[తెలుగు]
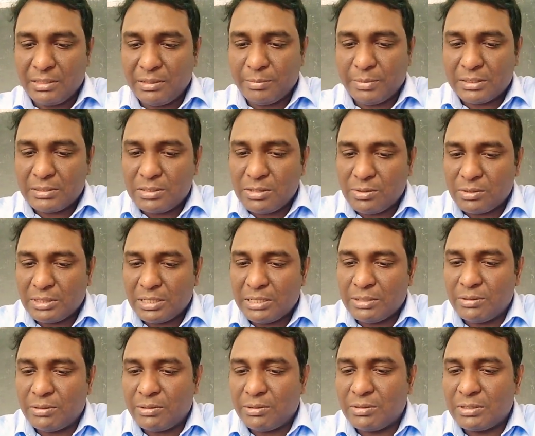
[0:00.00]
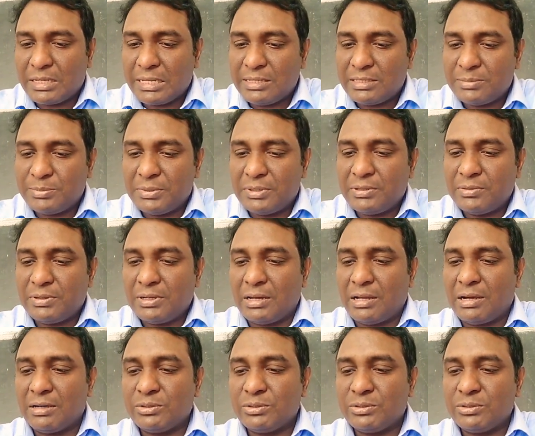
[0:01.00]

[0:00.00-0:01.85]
ఈ మచ్చలు తోట కలిసిపోవడం వల్ల